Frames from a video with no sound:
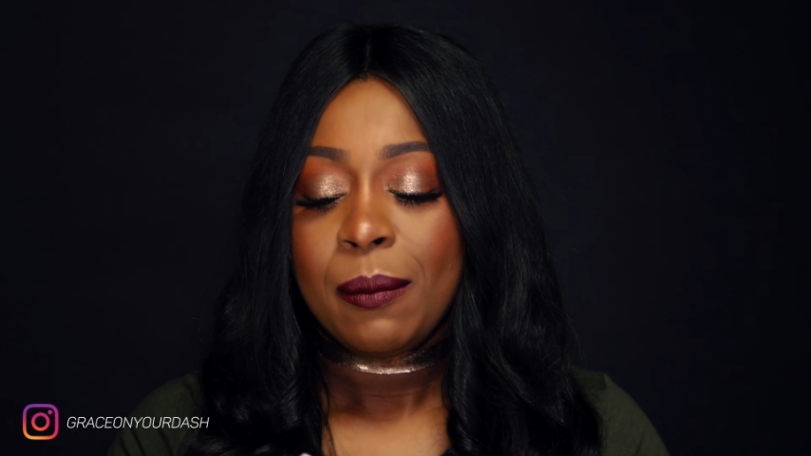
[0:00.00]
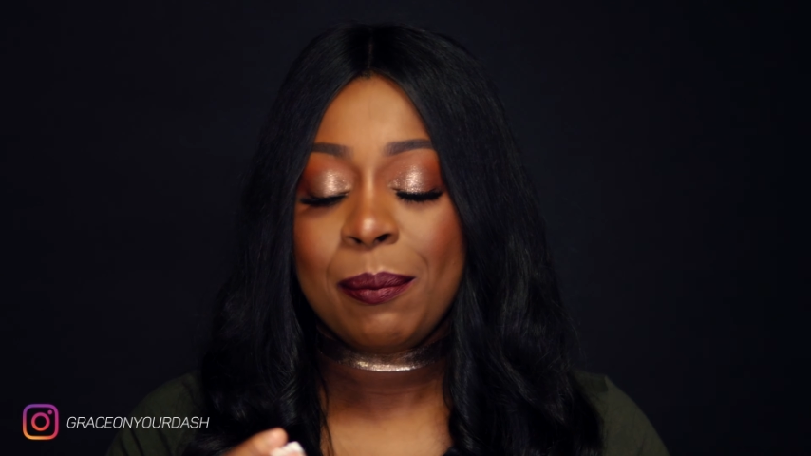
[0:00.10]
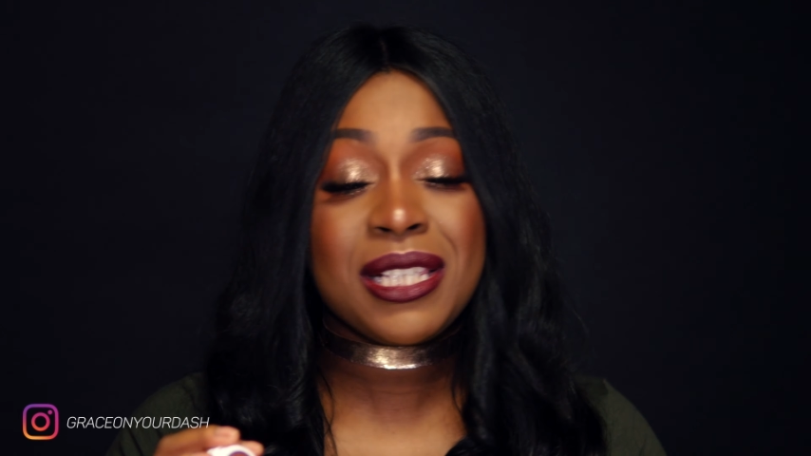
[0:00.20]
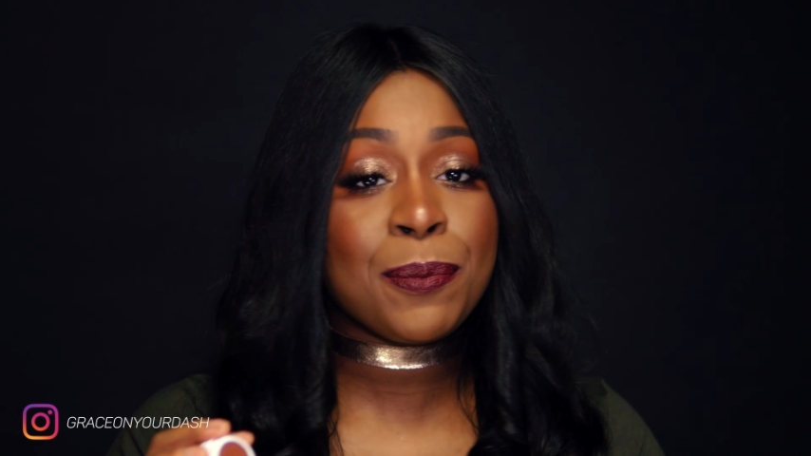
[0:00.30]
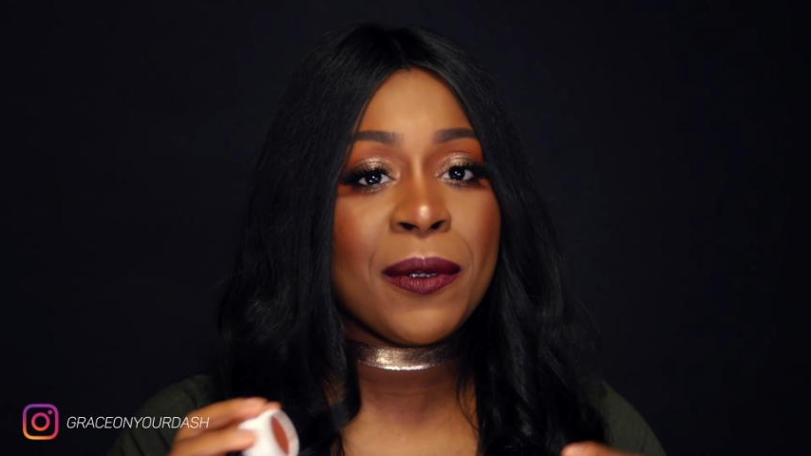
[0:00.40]

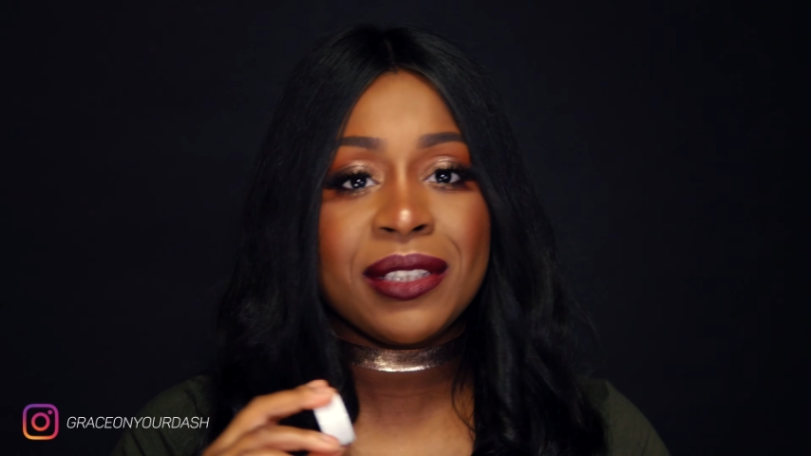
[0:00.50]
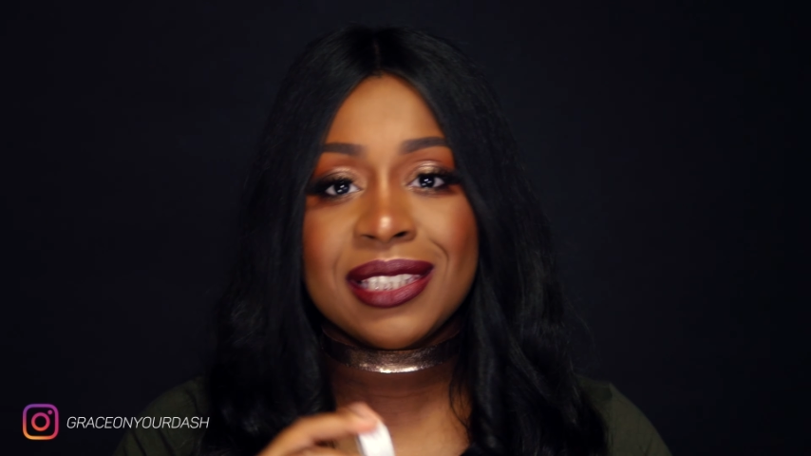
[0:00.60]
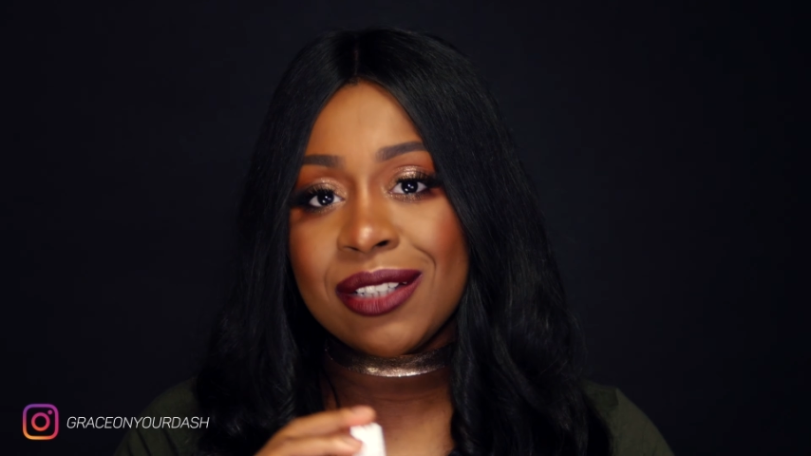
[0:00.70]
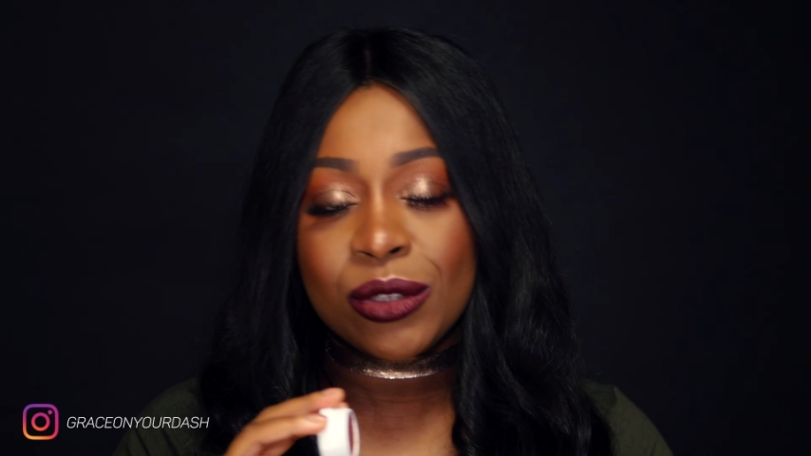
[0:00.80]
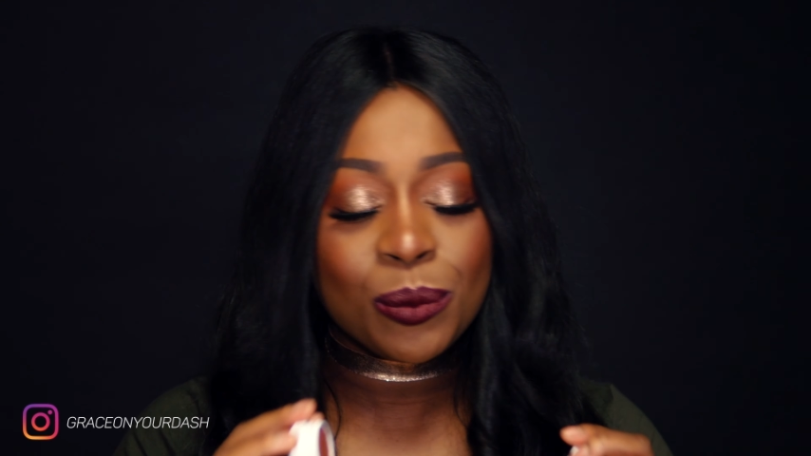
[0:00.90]
Mi
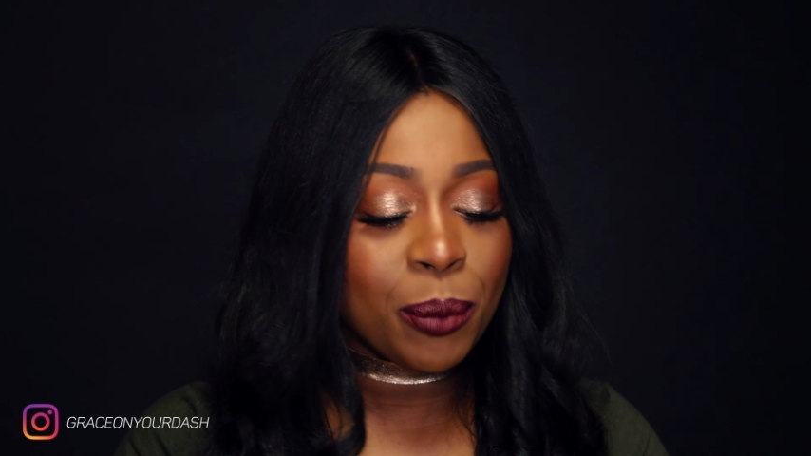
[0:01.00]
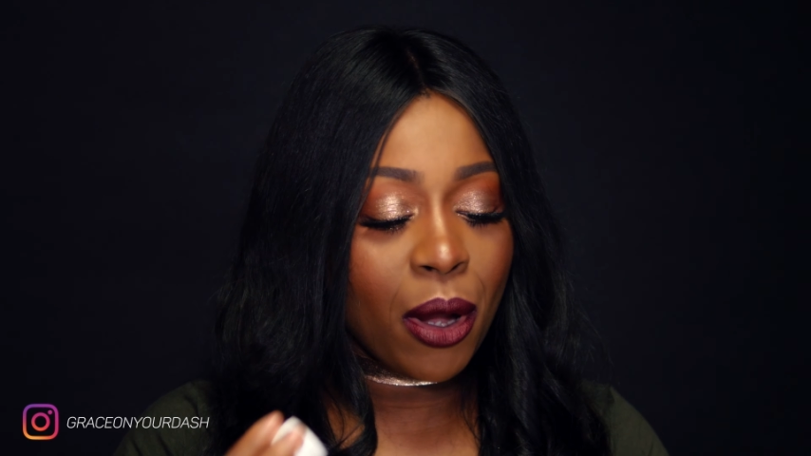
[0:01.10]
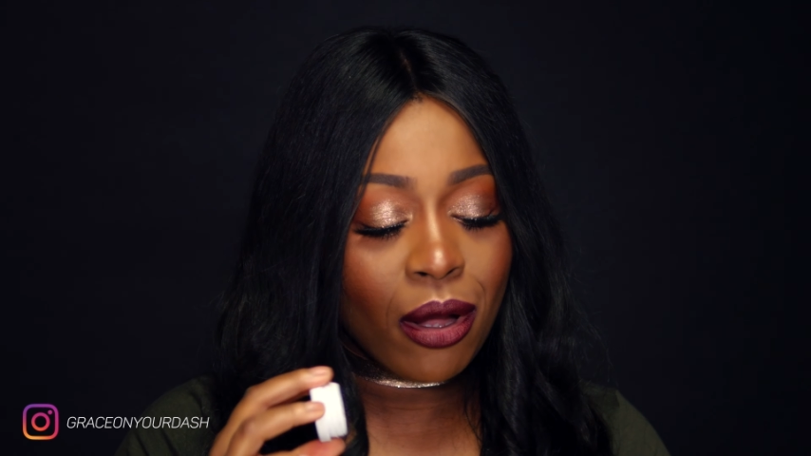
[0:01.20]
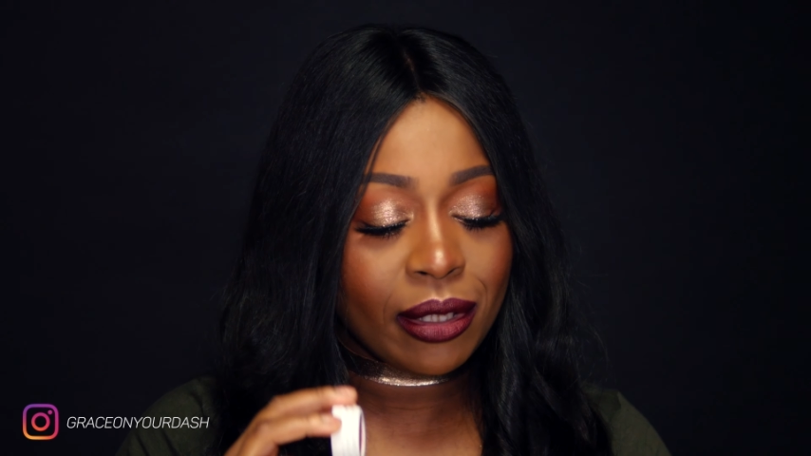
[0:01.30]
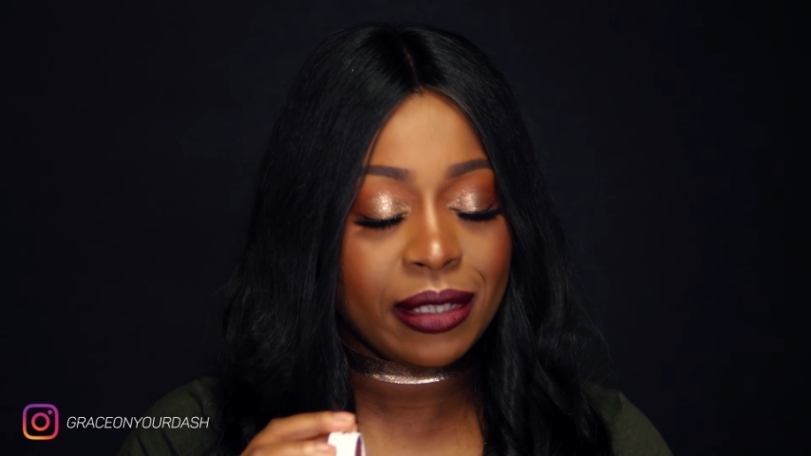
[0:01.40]
spaventava un
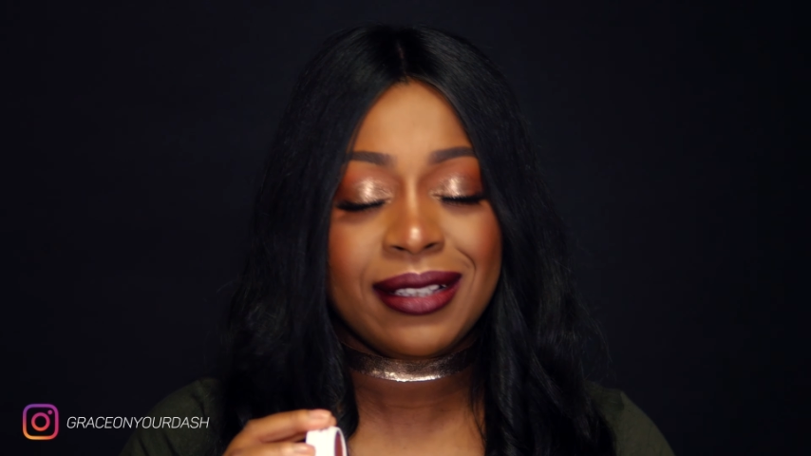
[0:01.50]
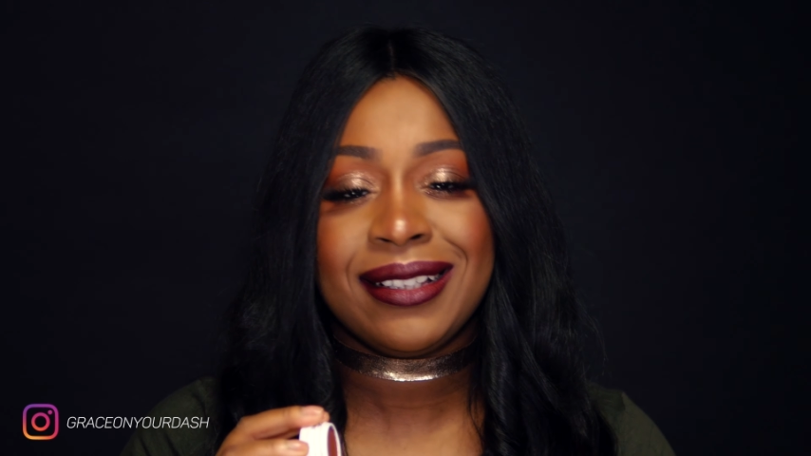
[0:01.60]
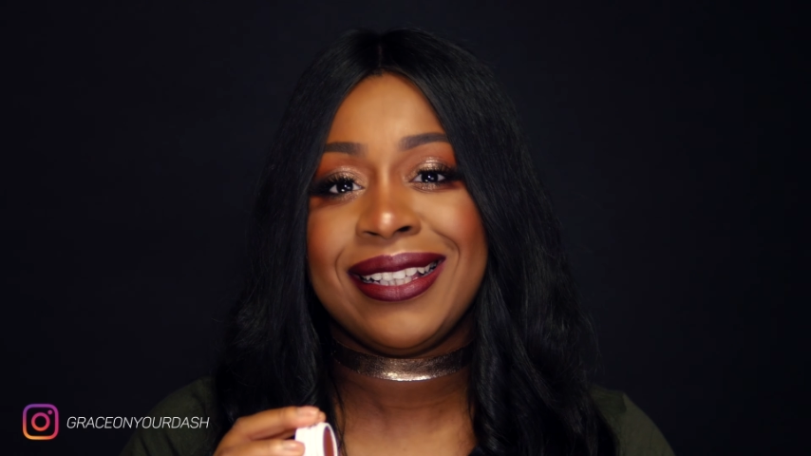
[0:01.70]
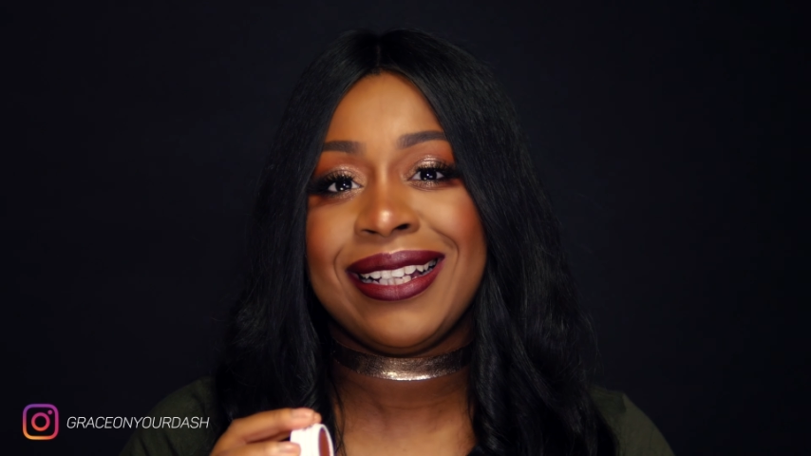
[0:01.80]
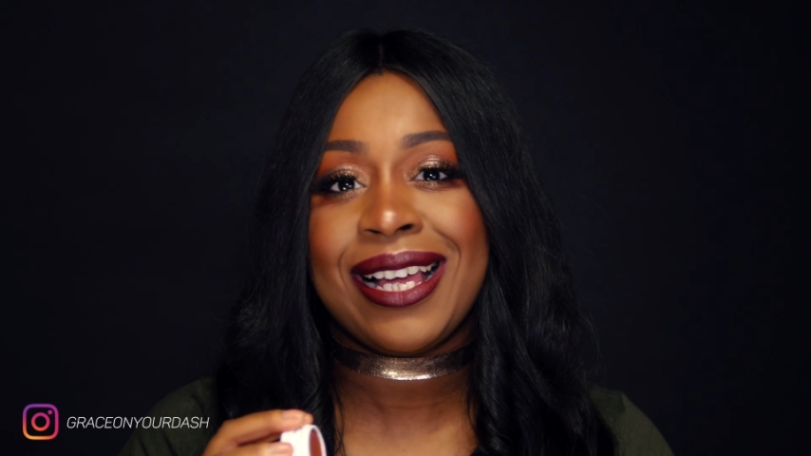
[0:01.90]
po'
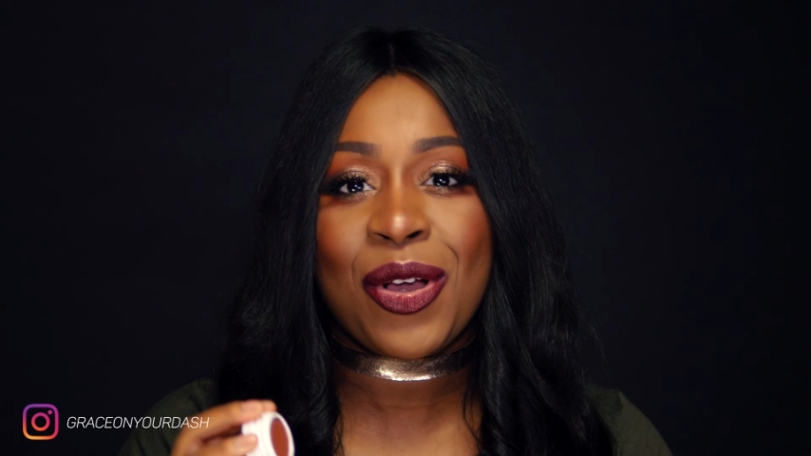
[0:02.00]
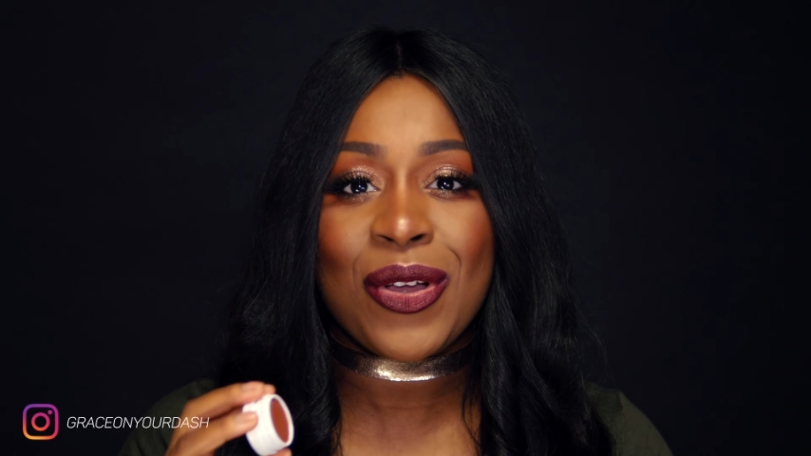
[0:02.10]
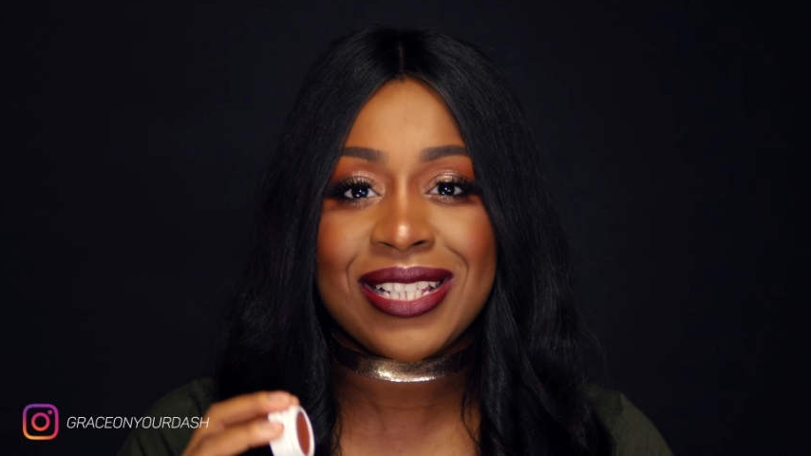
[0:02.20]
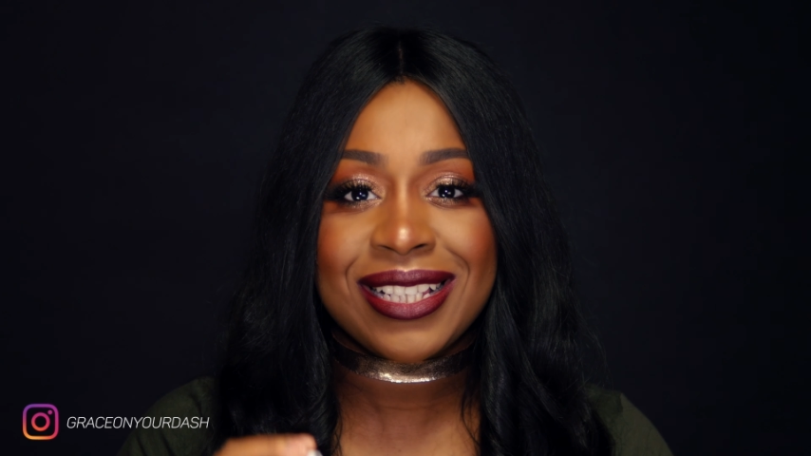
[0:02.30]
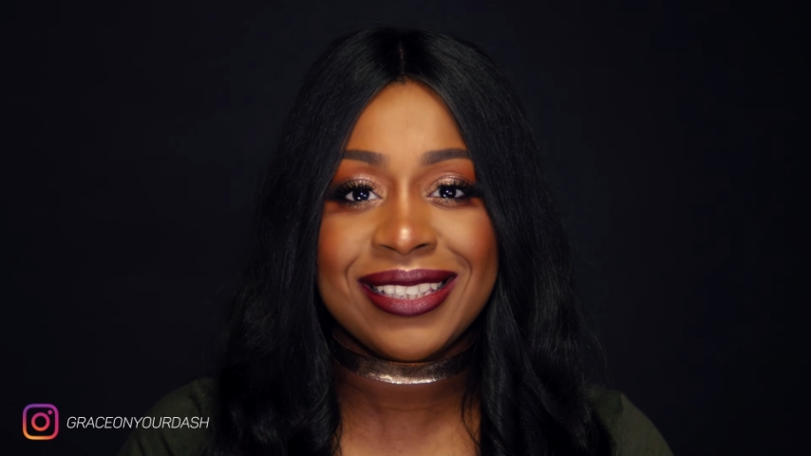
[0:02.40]
eh, la cosa